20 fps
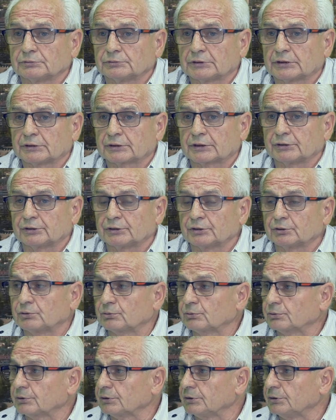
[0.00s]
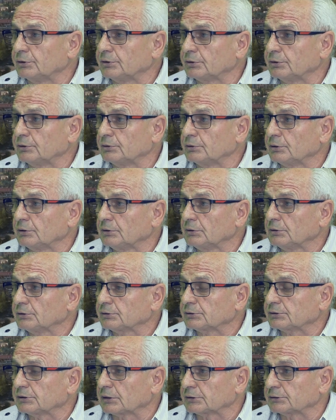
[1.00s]
na arenie drugiej ligi
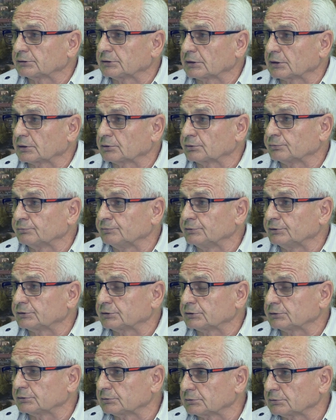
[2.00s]
Star Starachowice